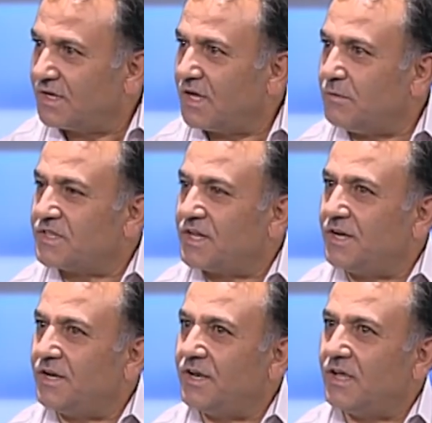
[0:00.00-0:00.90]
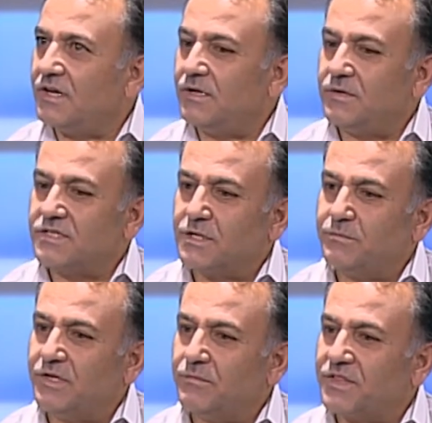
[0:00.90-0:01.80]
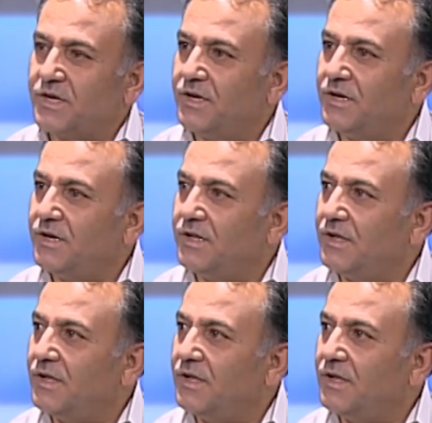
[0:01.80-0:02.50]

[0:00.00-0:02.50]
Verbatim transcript: كمثلا على سبيل مثلا